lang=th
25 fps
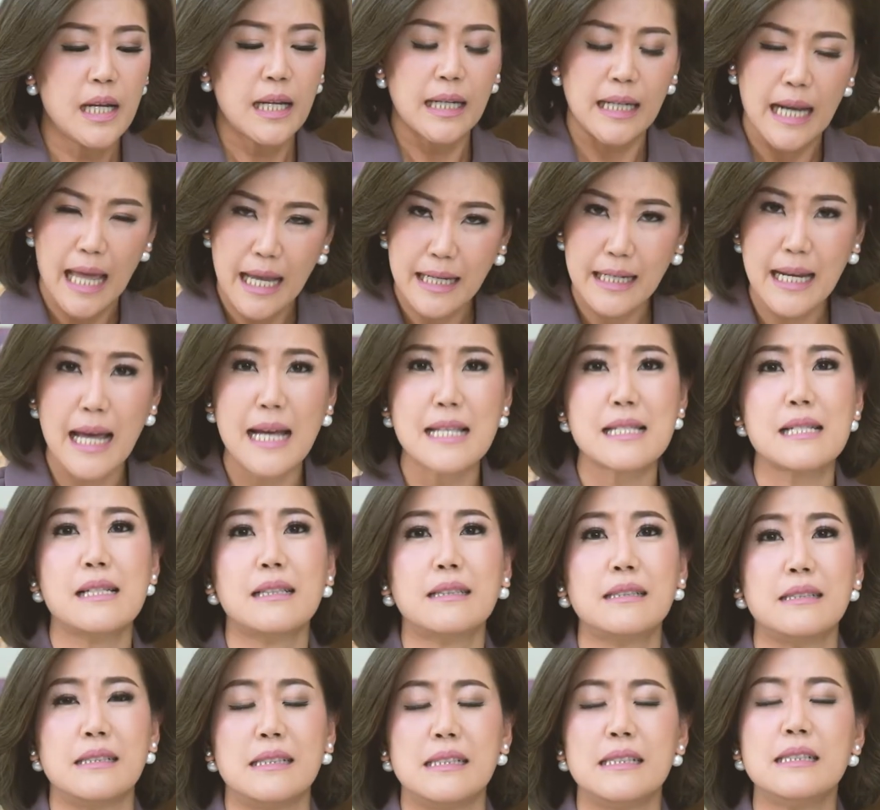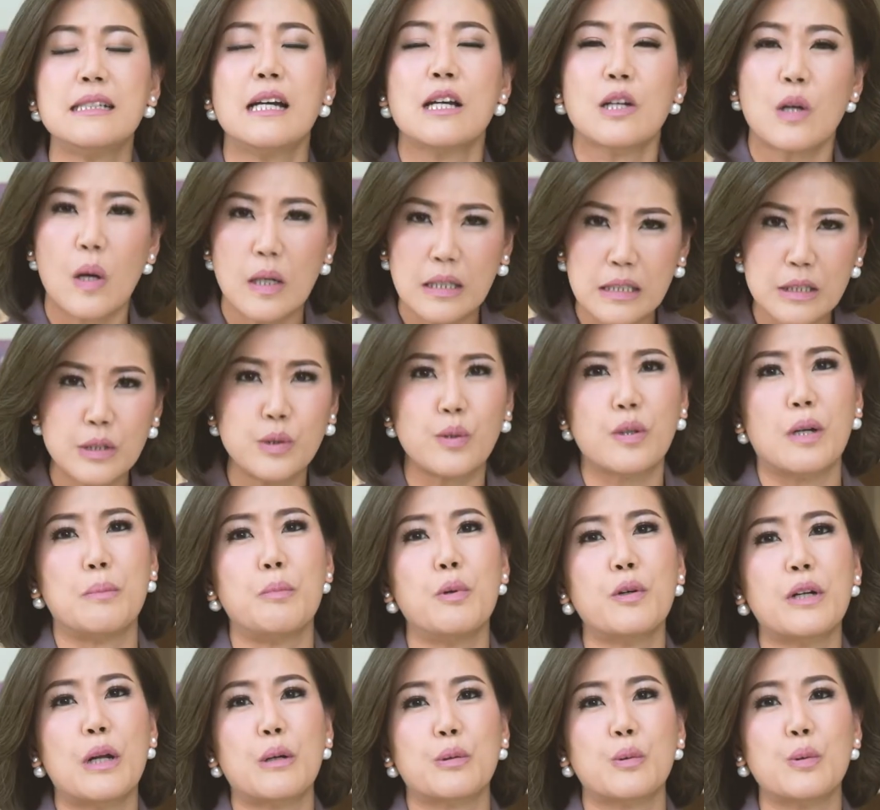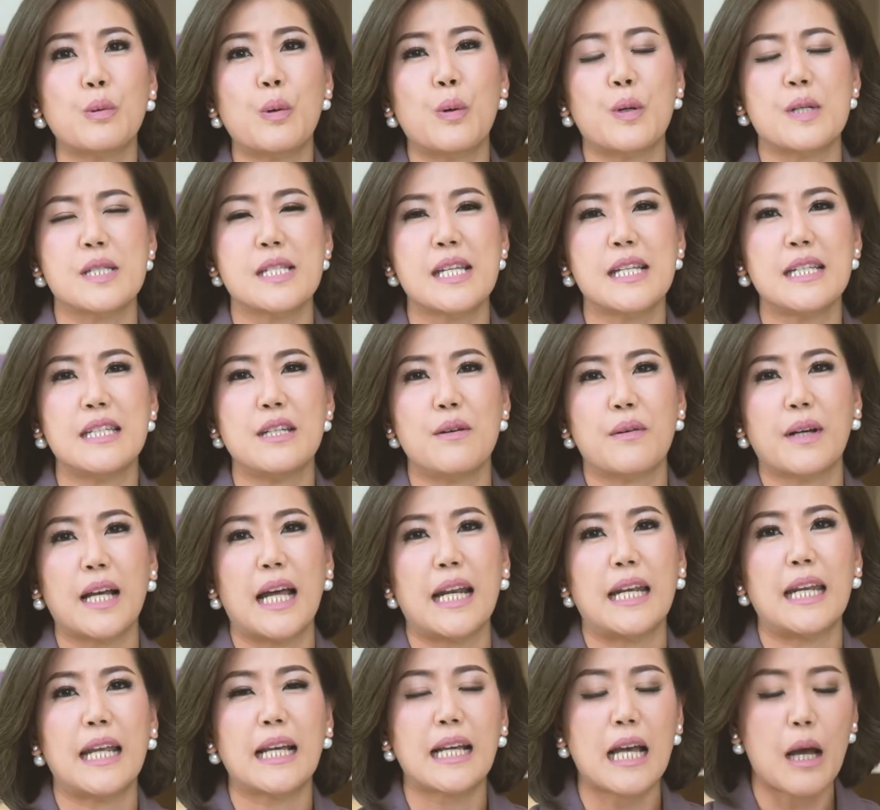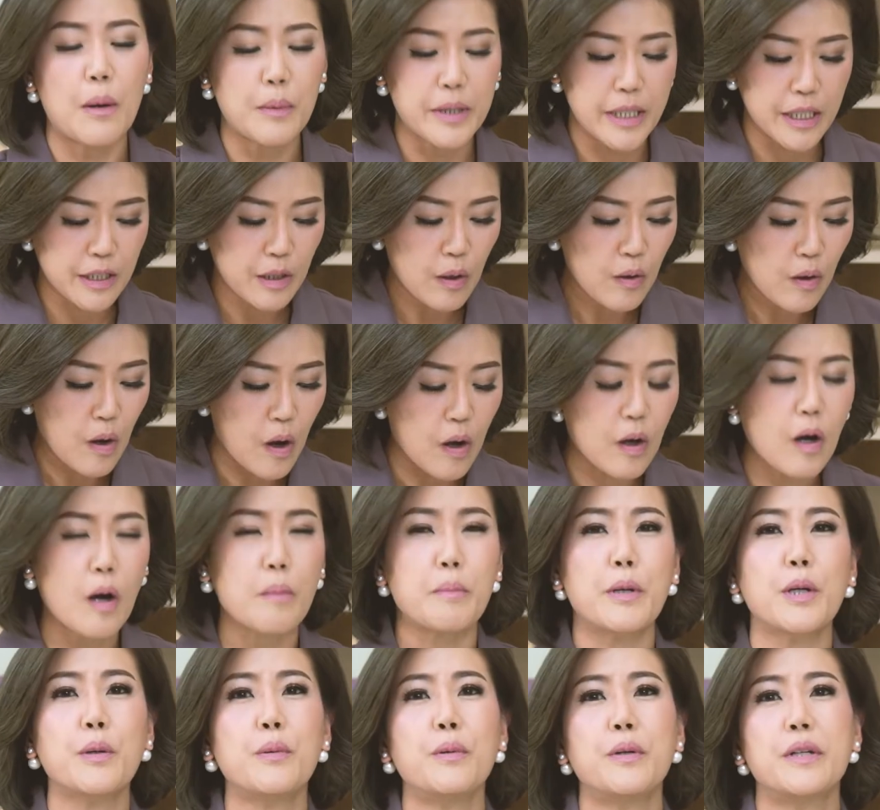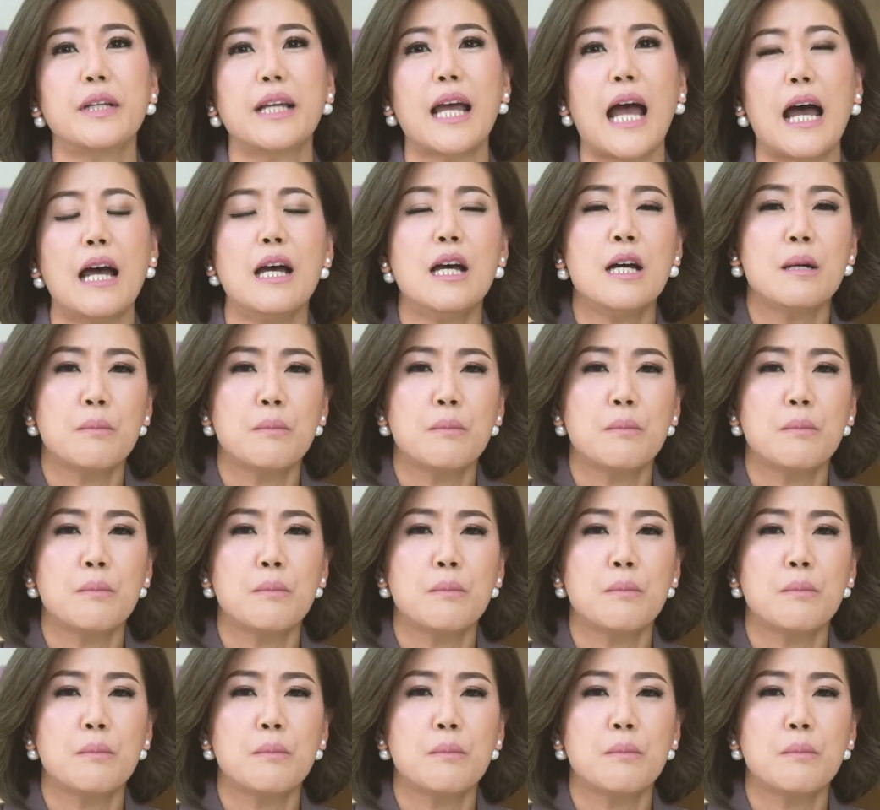และน่าเชื่อถือก็ขึ้นอยู่กับพวกเราทุกคนเช่นเดียวกันนะคะวันนี้ต้องขอขอบพระคุณค่ะ